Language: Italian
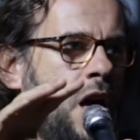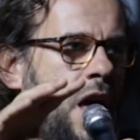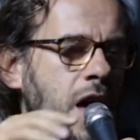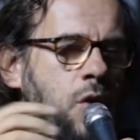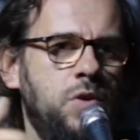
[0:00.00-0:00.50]

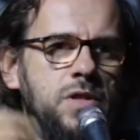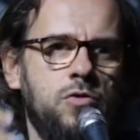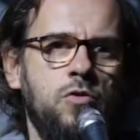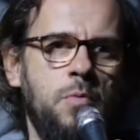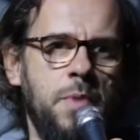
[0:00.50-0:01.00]
che in
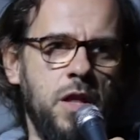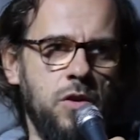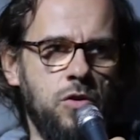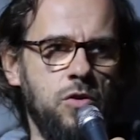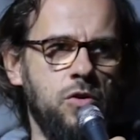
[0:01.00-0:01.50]
questo
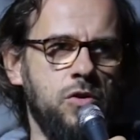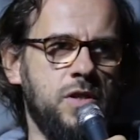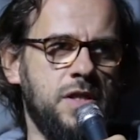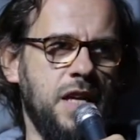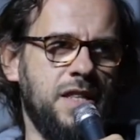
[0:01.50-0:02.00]
momento
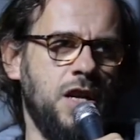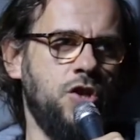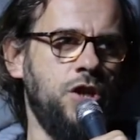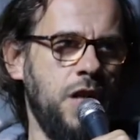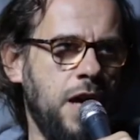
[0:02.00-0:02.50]
sta
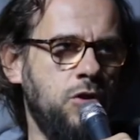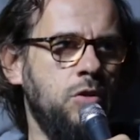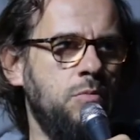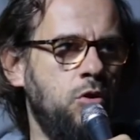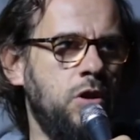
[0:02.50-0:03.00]

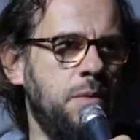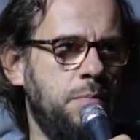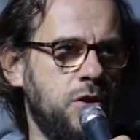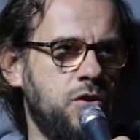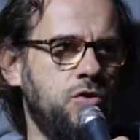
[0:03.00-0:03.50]
trascinando molte
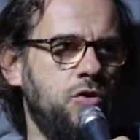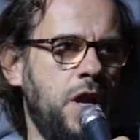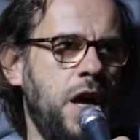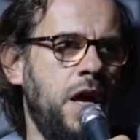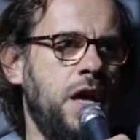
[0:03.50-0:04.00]

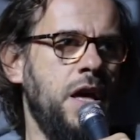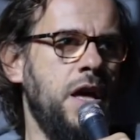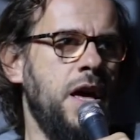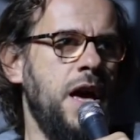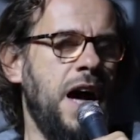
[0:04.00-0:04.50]
persone
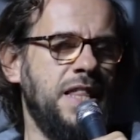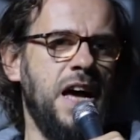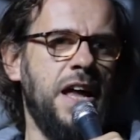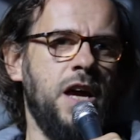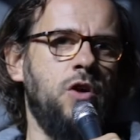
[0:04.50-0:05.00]
a
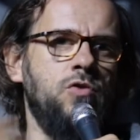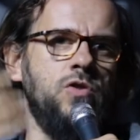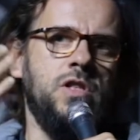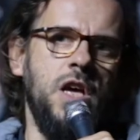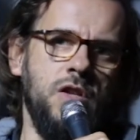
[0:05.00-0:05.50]
dare
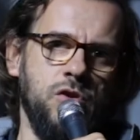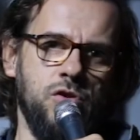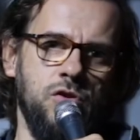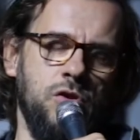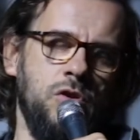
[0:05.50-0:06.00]

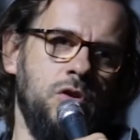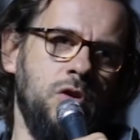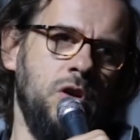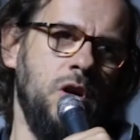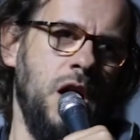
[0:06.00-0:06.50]
consenso
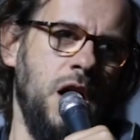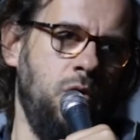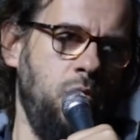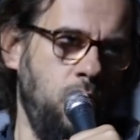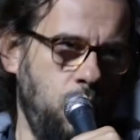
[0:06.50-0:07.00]
a
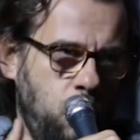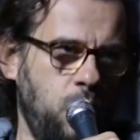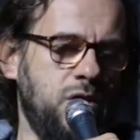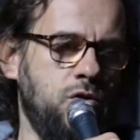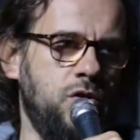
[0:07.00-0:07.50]

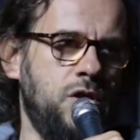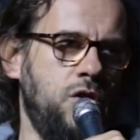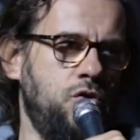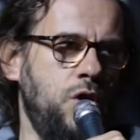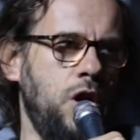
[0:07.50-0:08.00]
questo
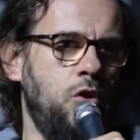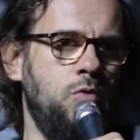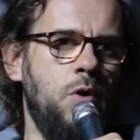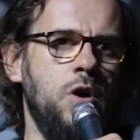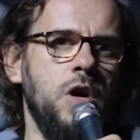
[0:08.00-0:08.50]
stesso
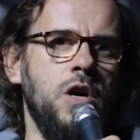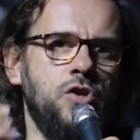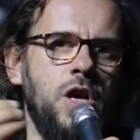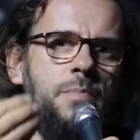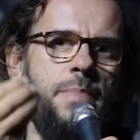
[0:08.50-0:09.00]
incubo.
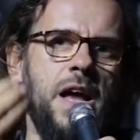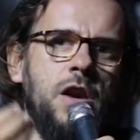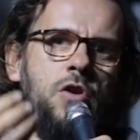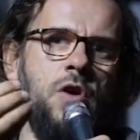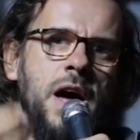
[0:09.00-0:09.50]
Cioè il
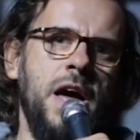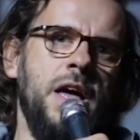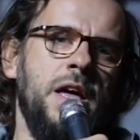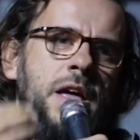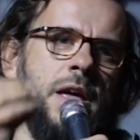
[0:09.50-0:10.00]
perno
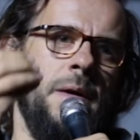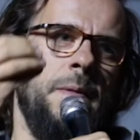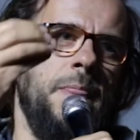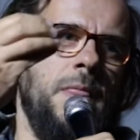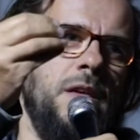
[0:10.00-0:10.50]
è
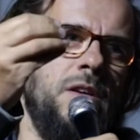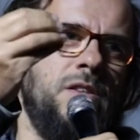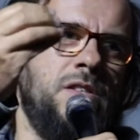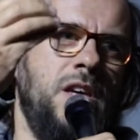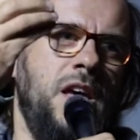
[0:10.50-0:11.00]

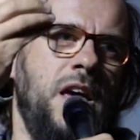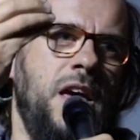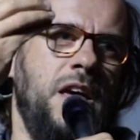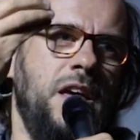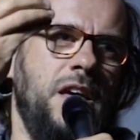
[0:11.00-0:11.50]

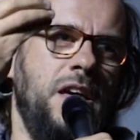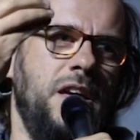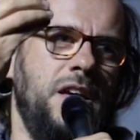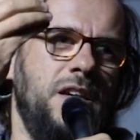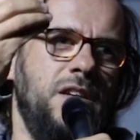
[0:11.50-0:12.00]
se
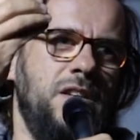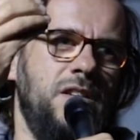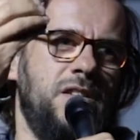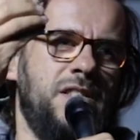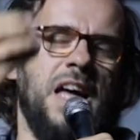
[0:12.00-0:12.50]

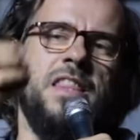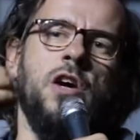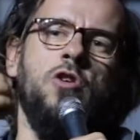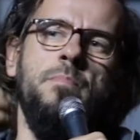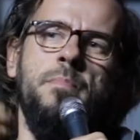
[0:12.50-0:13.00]

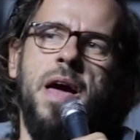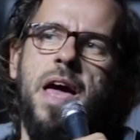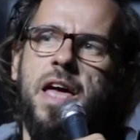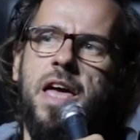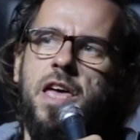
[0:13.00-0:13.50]
state con
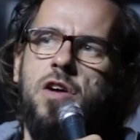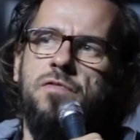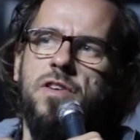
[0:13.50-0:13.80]
me che io